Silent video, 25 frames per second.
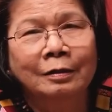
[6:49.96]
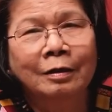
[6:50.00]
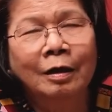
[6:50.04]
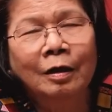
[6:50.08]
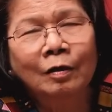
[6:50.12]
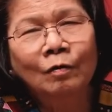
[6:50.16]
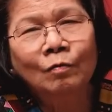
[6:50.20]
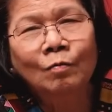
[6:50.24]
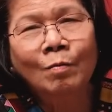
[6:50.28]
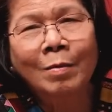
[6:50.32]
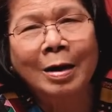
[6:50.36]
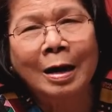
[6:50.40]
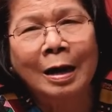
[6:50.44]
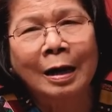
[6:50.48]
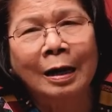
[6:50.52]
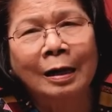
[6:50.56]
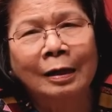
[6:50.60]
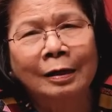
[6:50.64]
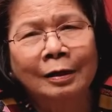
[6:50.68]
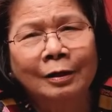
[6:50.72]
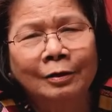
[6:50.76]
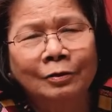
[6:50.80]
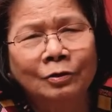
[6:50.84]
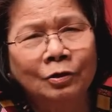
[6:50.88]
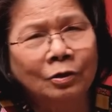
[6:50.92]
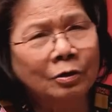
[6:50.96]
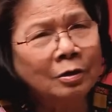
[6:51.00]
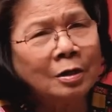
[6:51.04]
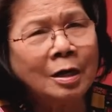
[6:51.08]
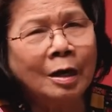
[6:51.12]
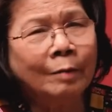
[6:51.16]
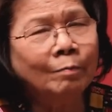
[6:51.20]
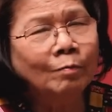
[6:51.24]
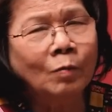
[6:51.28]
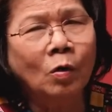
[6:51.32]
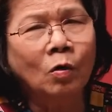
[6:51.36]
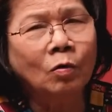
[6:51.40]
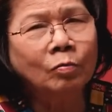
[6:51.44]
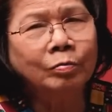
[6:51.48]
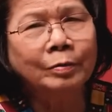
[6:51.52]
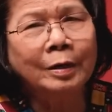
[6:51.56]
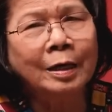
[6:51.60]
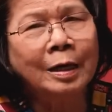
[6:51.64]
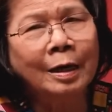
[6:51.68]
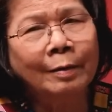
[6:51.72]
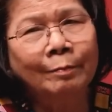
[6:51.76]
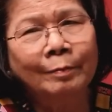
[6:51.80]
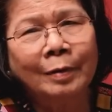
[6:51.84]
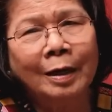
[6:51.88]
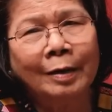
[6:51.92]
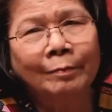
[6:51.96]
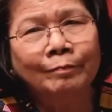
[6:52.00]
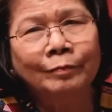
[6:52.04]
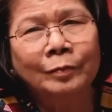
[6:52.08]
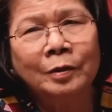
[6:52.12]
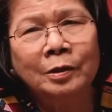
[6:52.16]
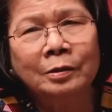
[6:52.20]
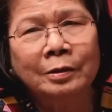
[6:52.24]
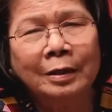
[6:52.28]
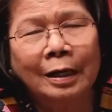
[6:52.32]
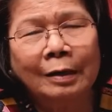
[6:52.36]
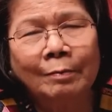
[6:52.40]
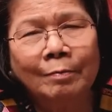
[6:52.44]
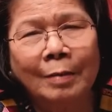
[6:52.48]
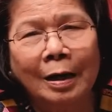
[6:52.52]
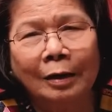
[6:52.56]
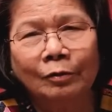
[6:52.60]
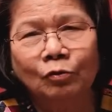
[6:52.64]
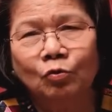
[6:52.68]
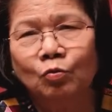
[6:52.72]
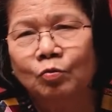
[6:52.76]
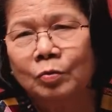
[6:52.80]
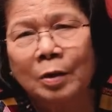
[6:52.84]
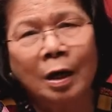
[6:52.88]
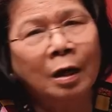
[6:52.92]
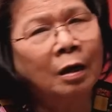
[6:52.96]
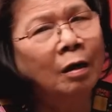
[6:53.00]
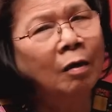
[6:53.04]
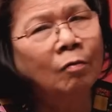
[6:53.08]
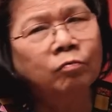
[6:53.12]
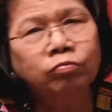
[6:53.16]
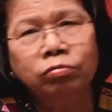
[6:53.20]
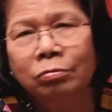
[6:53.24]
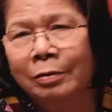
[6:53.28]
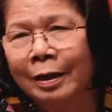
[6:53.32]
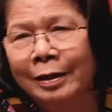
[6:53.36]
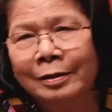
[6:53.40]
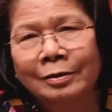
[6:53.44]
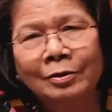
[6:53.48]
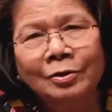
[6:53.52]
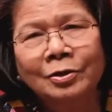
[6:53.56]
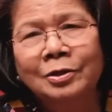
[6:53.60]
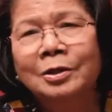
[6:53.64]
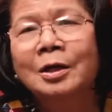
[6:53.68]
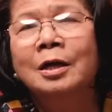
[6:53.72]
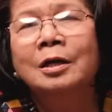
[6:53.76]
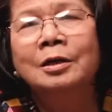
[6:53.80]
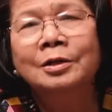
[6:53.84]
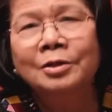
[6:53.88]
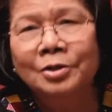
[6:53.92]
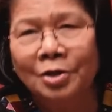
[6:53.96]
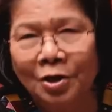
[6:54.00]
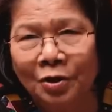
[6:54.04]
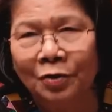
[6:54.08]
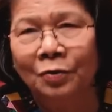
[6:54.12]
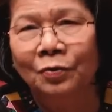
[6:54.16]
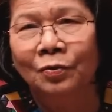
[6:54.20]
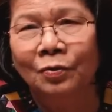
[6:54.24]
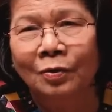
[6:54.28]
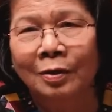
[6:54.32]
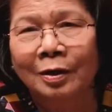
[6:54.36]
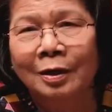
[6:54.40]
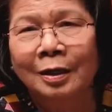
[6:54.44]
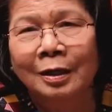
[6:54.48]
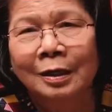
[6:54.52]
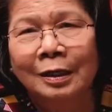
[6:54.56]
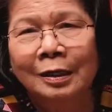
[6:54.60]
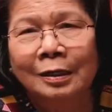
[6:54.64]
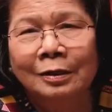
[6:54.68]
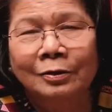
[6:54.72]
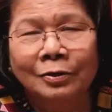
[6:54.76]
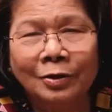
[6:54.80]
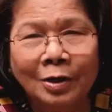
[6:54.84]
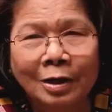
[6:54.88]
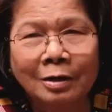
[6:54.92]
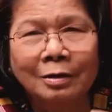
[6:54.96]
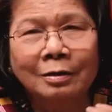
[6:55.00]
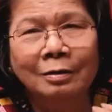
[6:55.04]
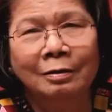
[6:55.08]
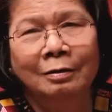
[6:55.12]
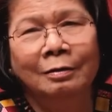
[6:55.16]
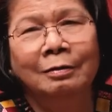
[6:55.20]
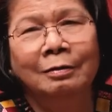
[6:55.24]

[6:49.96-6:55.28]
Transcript: nếu mà giữa 24 với 25 thưa các bạn chúng ta không thấy nó trên nhiều, nhưng